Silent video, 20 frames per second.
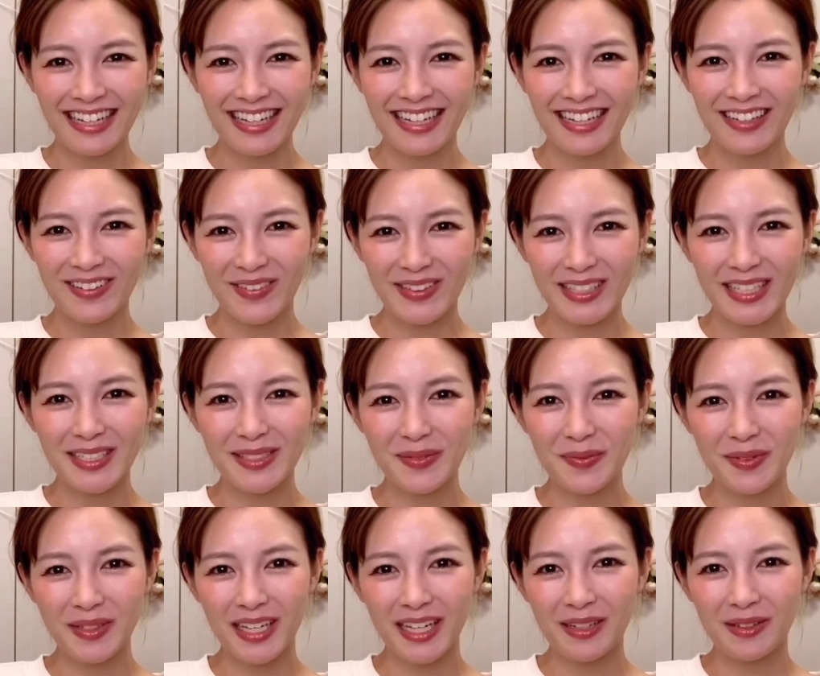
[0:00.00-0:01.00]
私
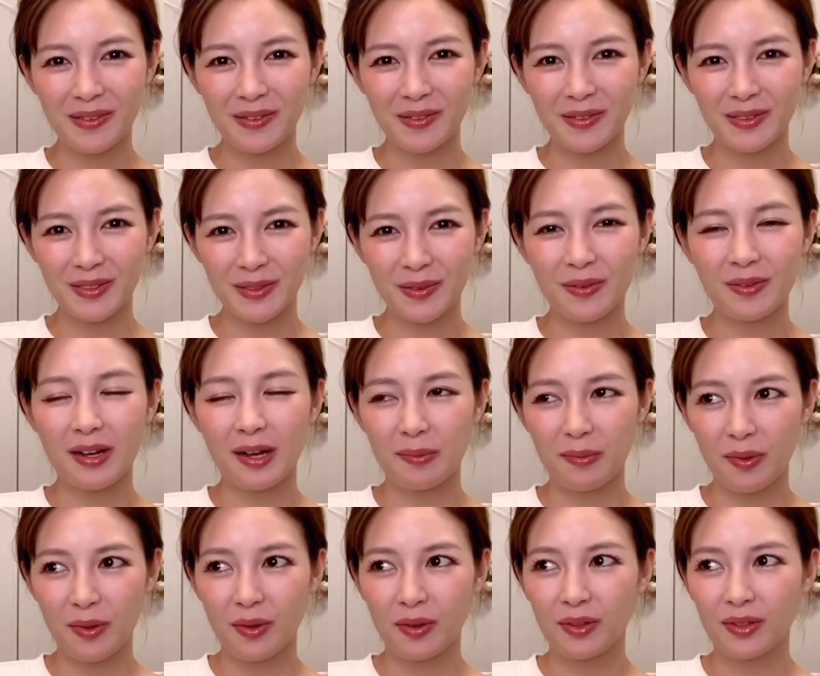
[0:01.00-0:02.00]
も結構そうかも。
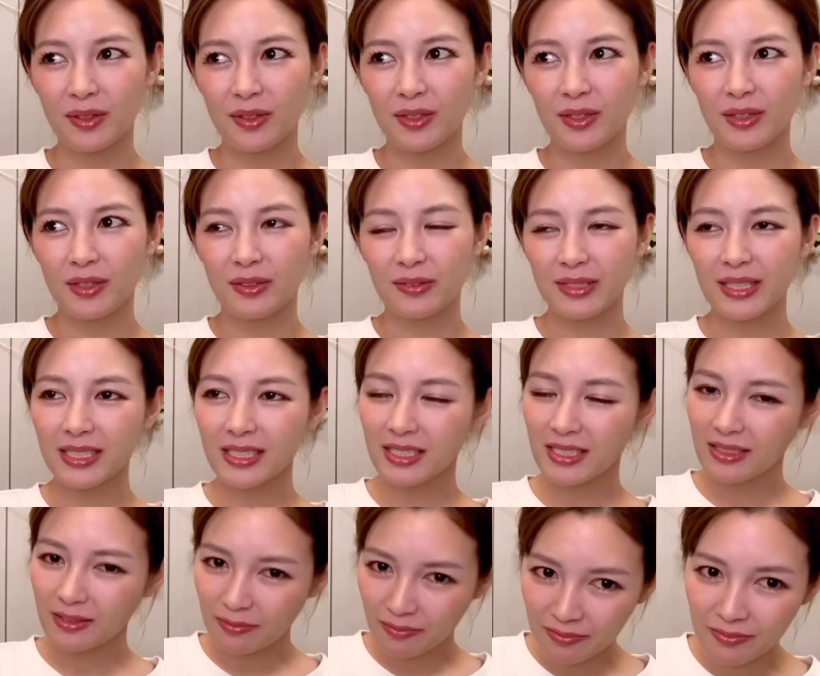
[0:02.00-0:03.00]
私
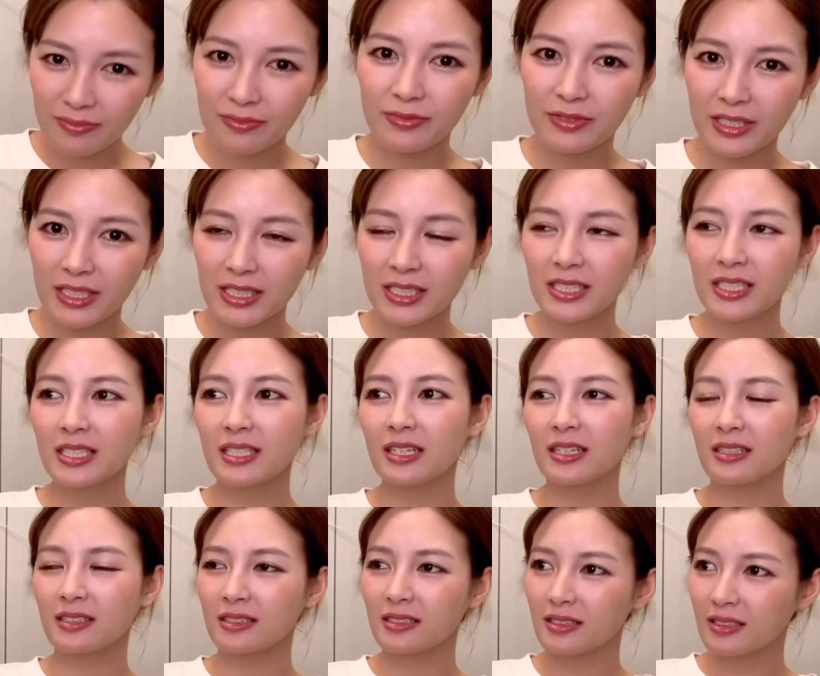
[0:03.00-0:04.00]
うん私なんか
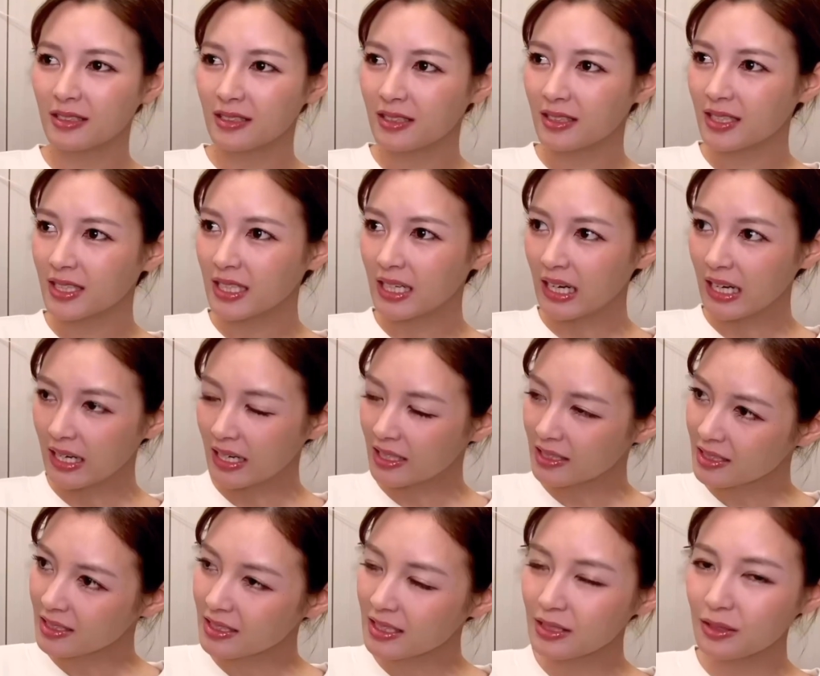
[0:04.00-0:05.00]

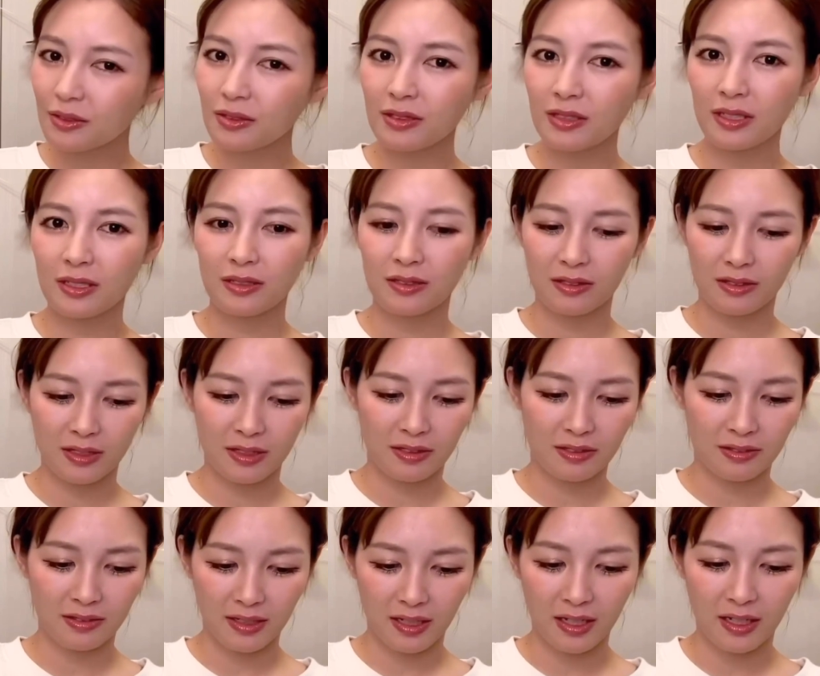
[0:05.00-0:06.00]
体で撮ってるっていう
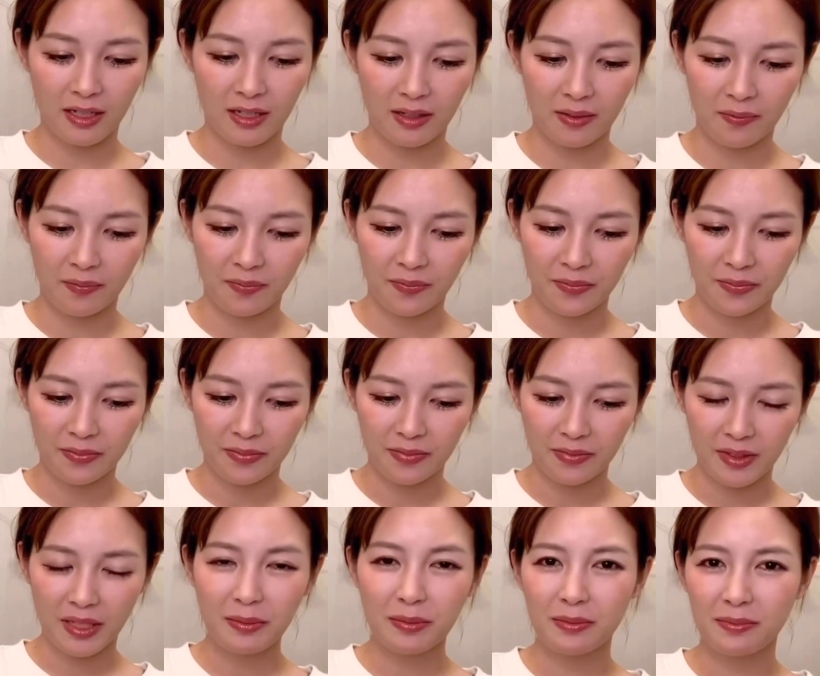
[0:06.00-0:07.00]
か、
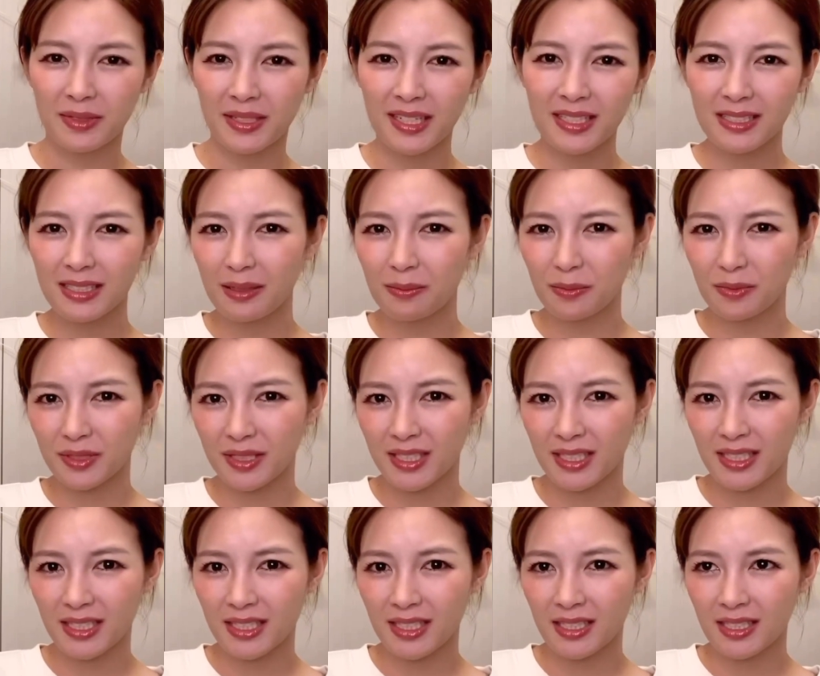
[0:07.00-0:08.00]
多分皆さんも
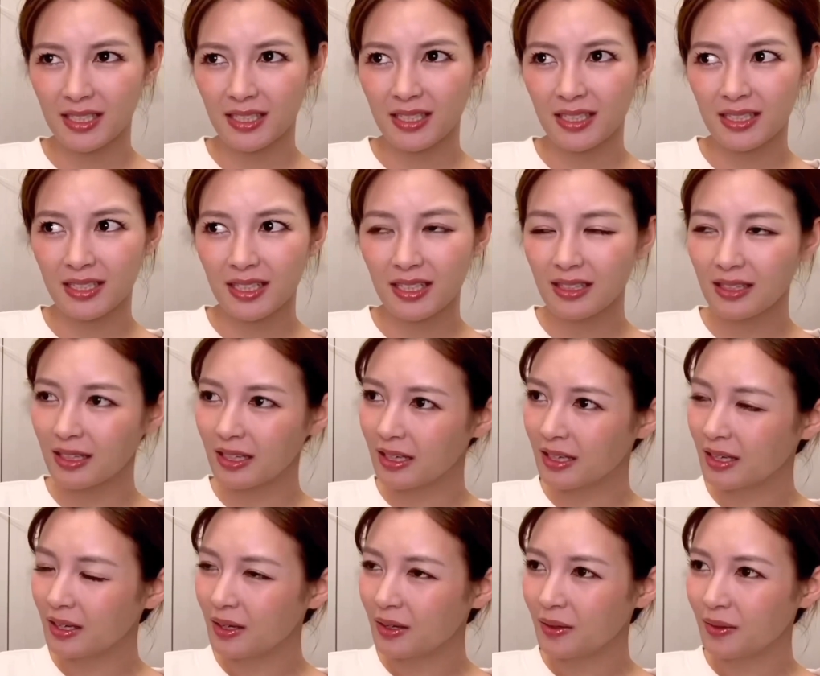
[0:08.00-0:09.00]
聞いてて
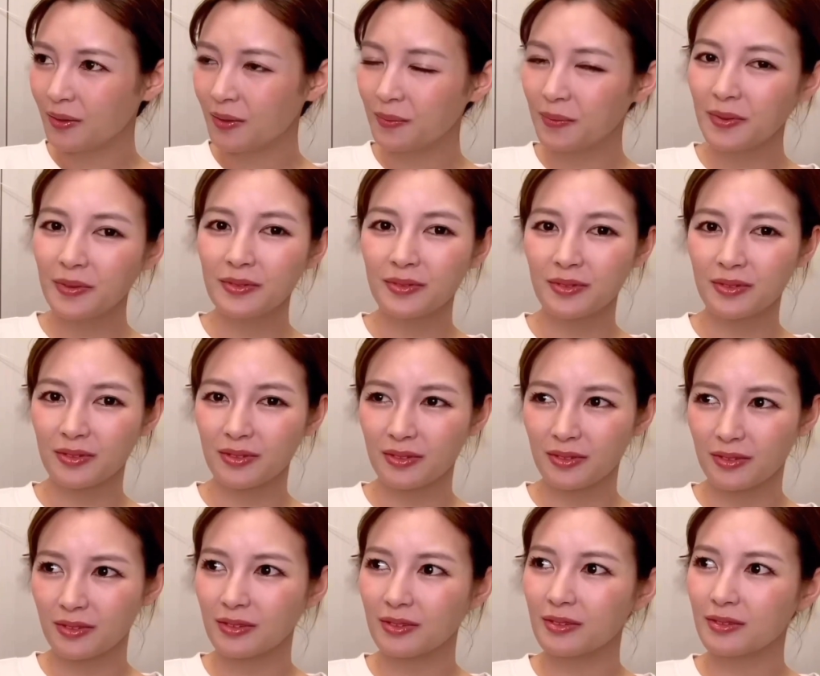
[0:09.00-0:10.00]
思う
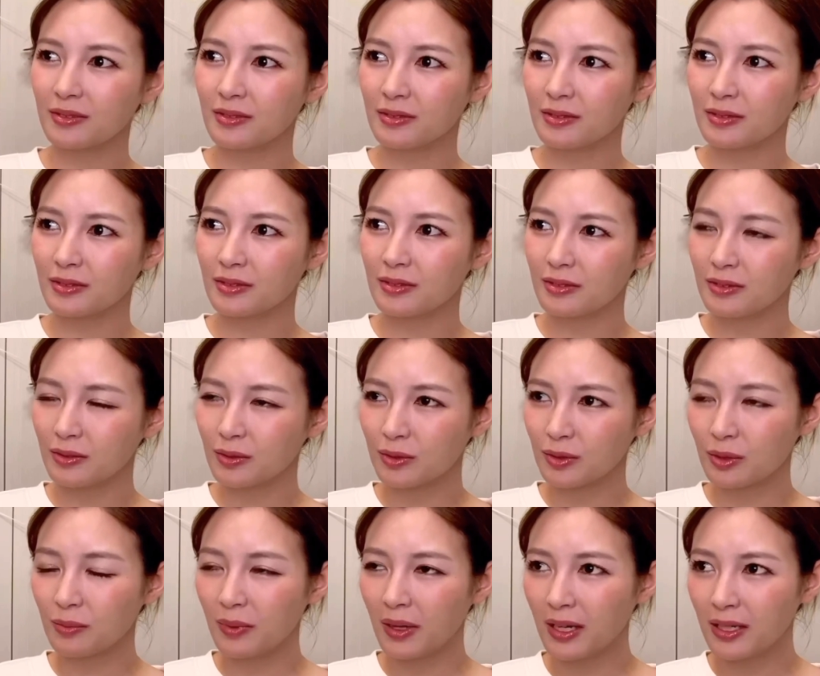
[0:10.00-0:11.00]
こと
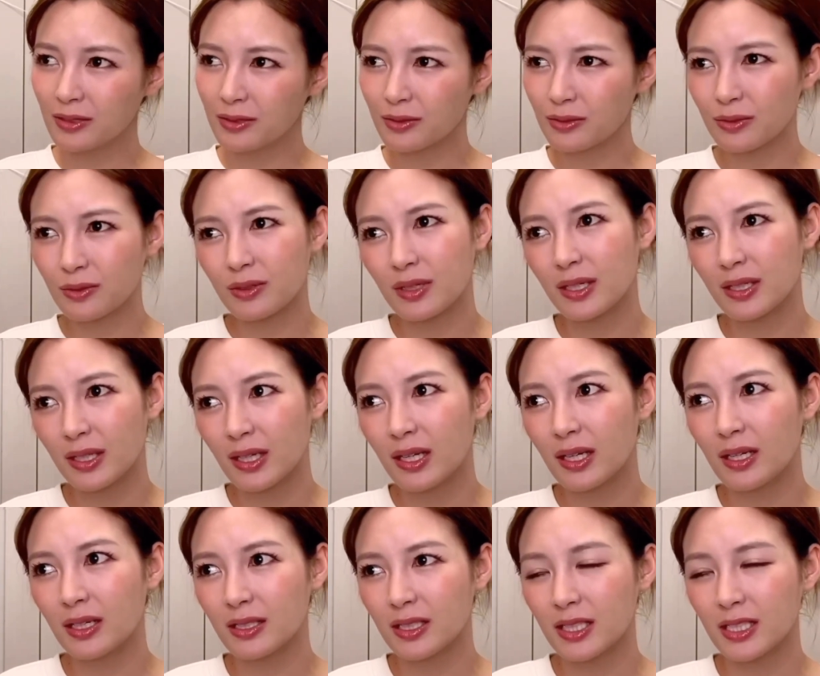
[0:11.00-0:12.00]
もあるのか
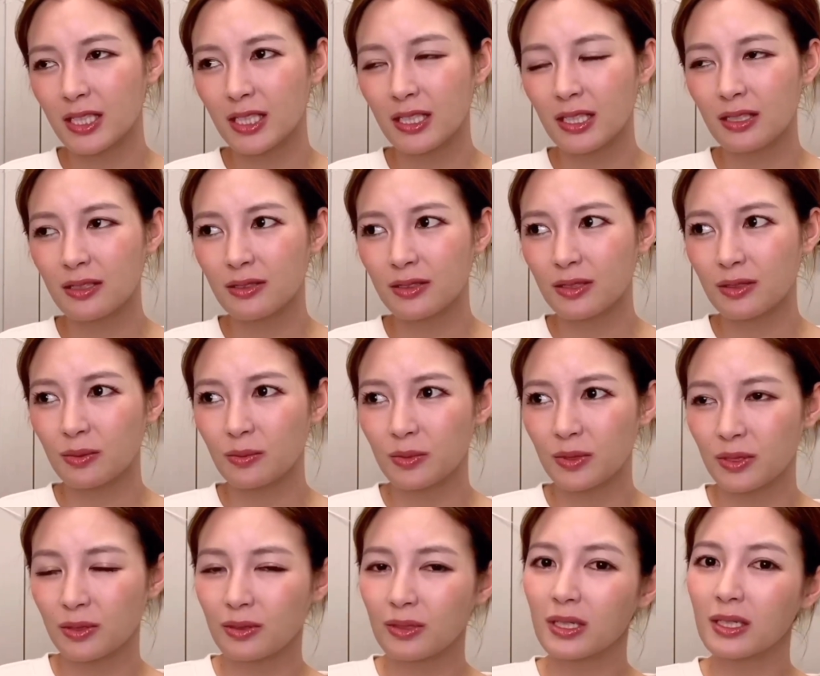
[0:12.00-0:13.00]
な、気になる人もい
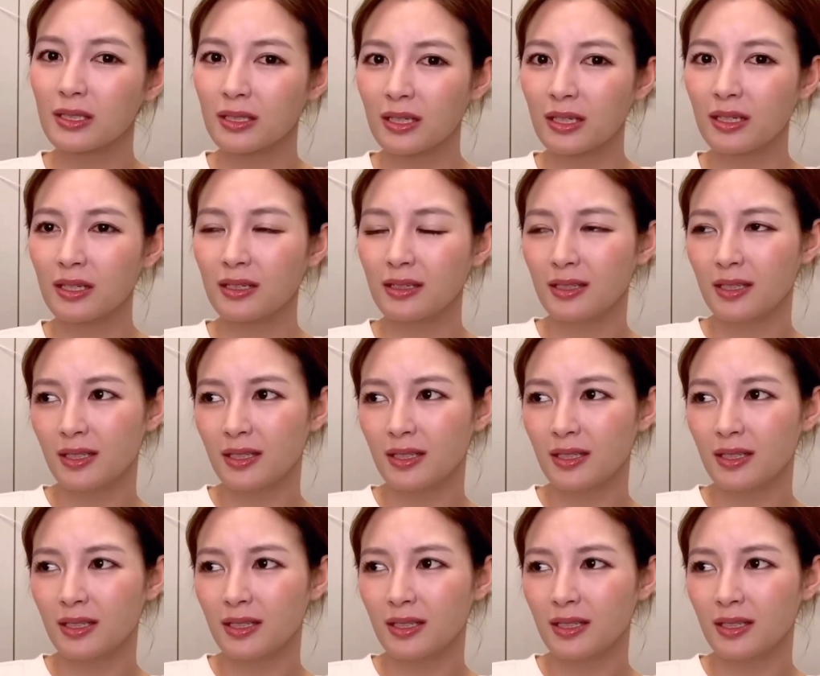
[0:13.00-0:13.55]
るかな。